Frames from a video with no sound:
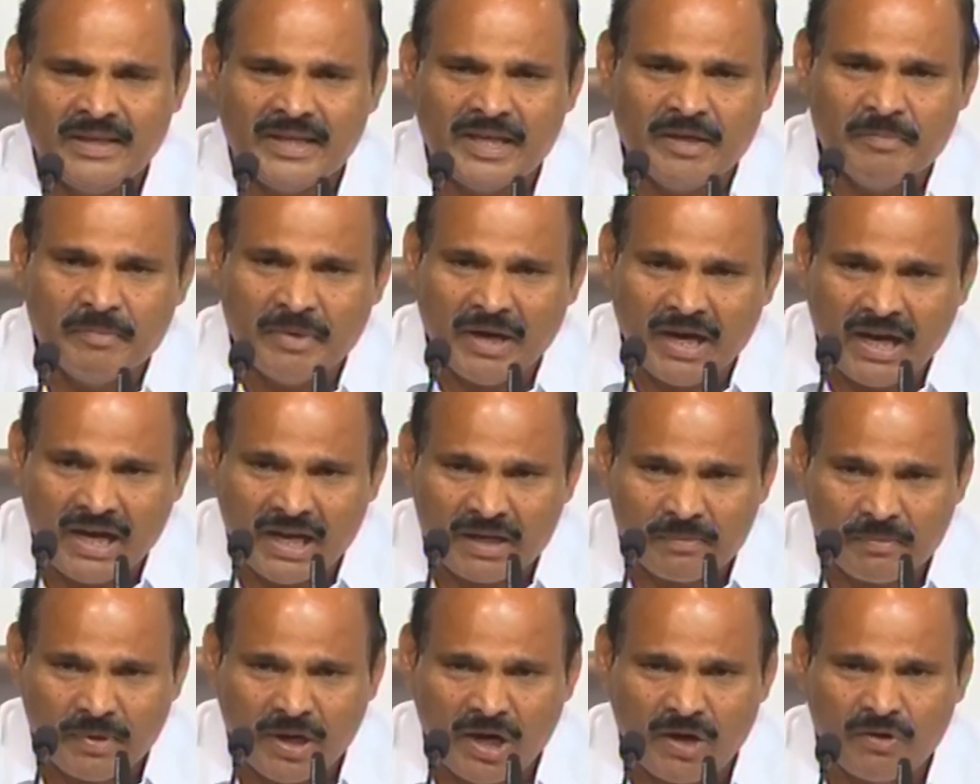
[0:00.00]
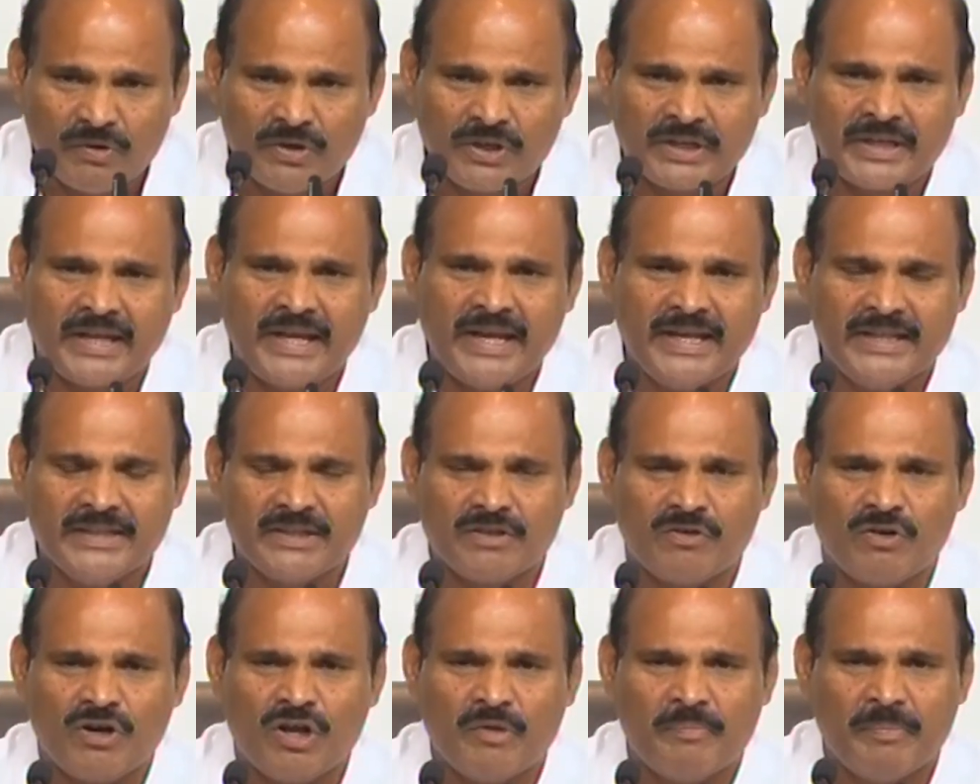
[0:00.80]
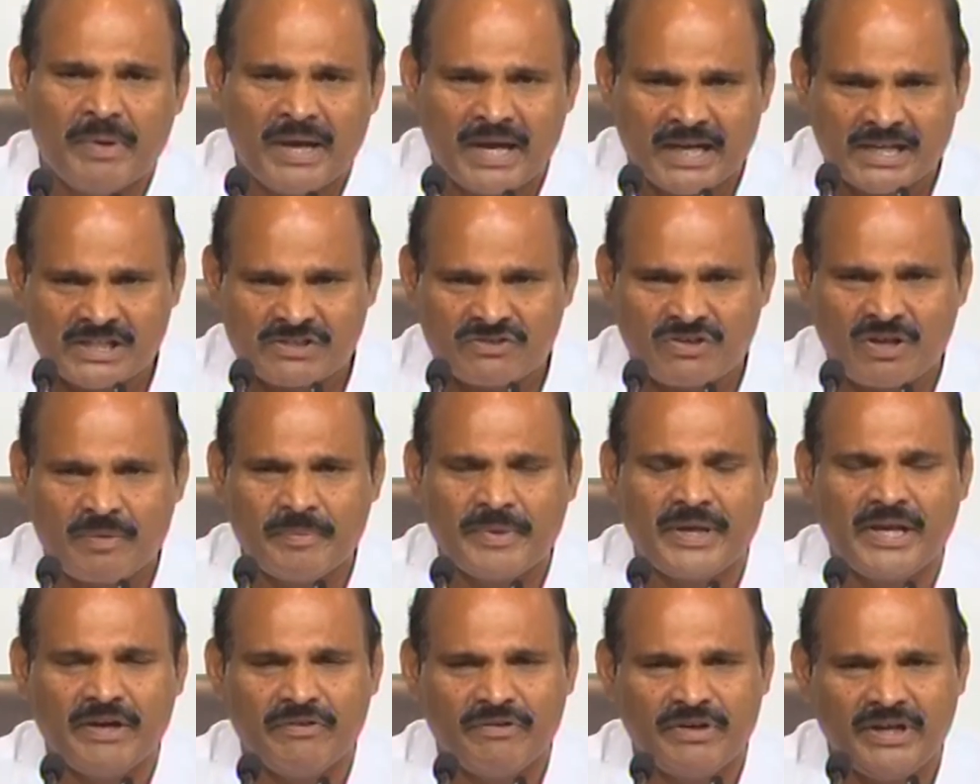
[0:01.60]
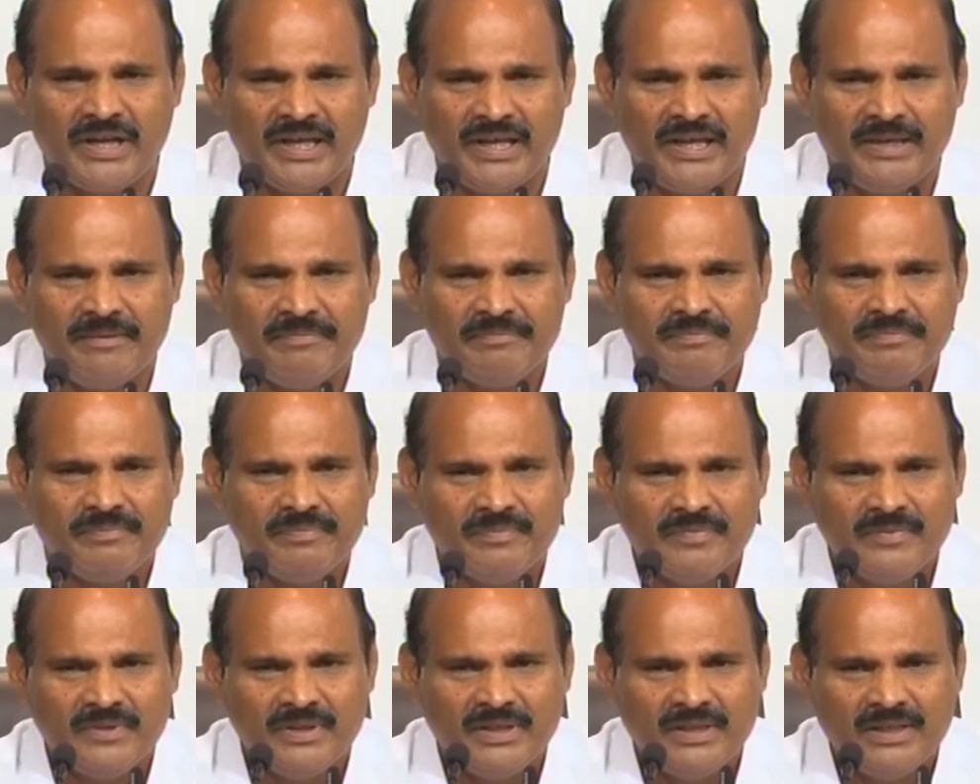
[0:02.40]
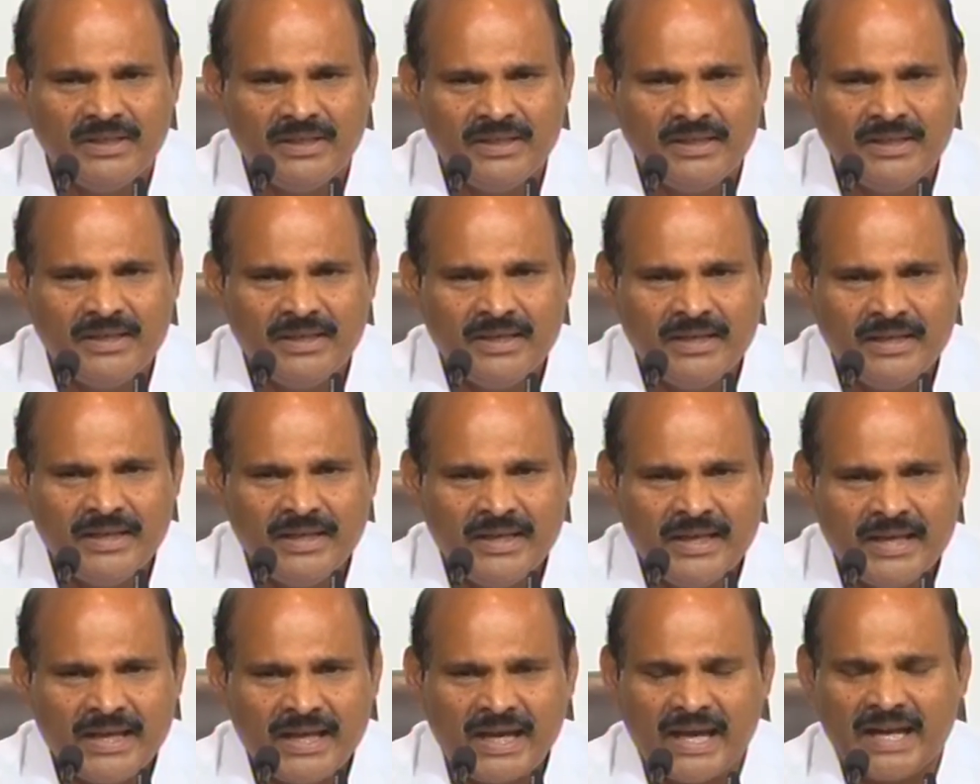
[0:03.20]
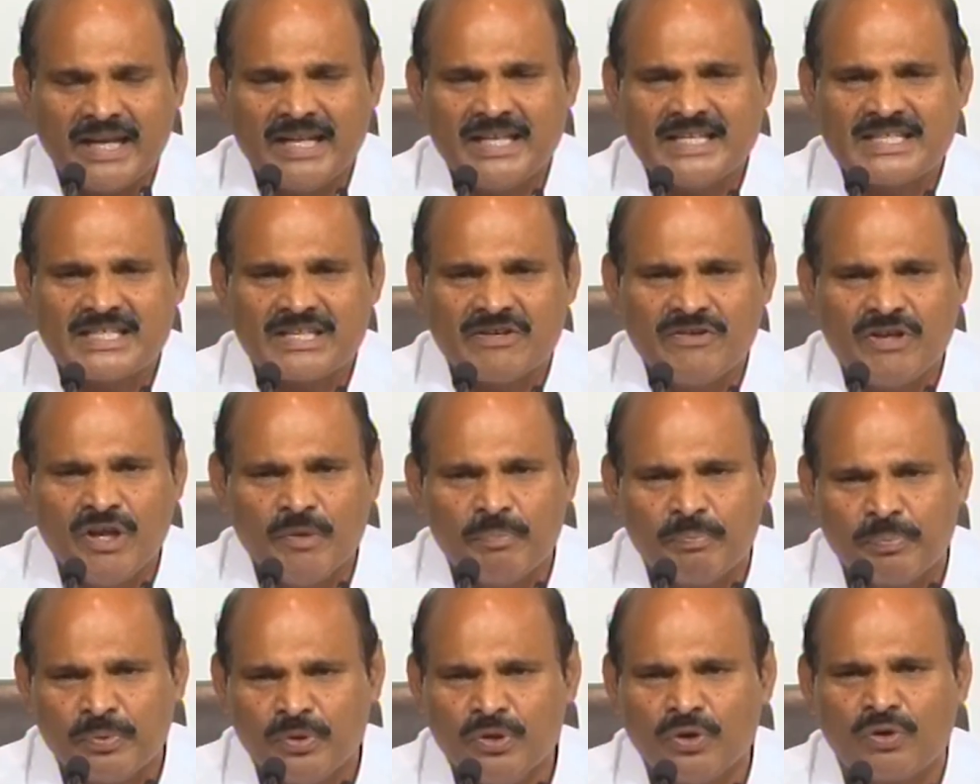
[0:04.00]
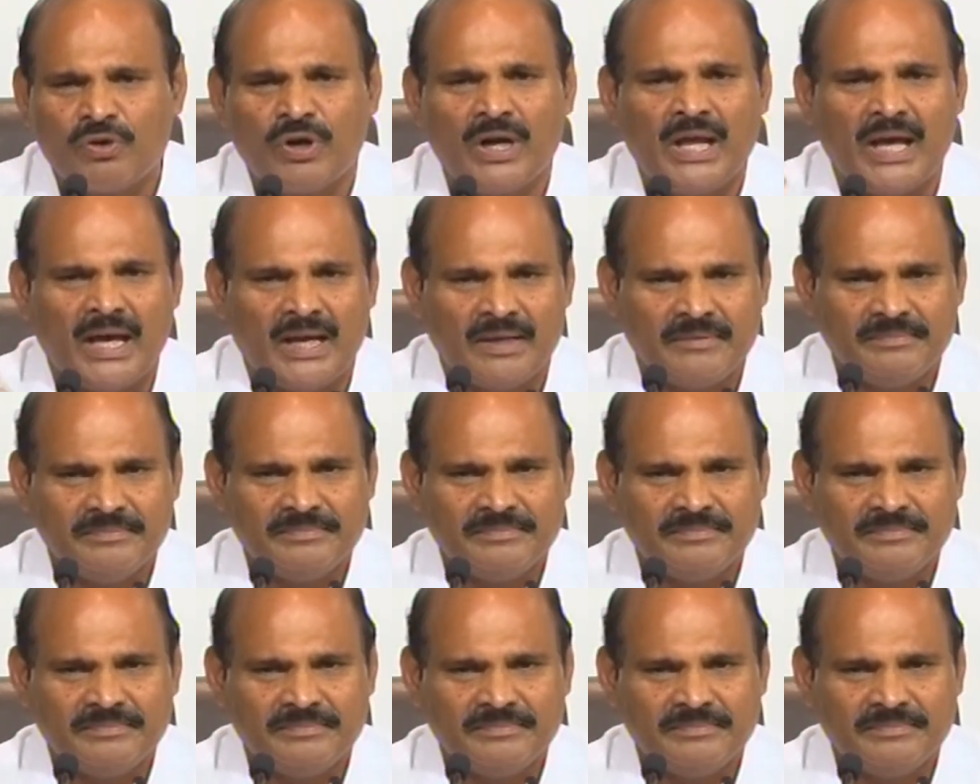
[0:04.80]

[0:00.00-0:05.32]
ఈ మహానుభావుడు కేంద్రంలో భాగస్వామిగా ఉండి కనీసం ఎప్పుడూ కూడా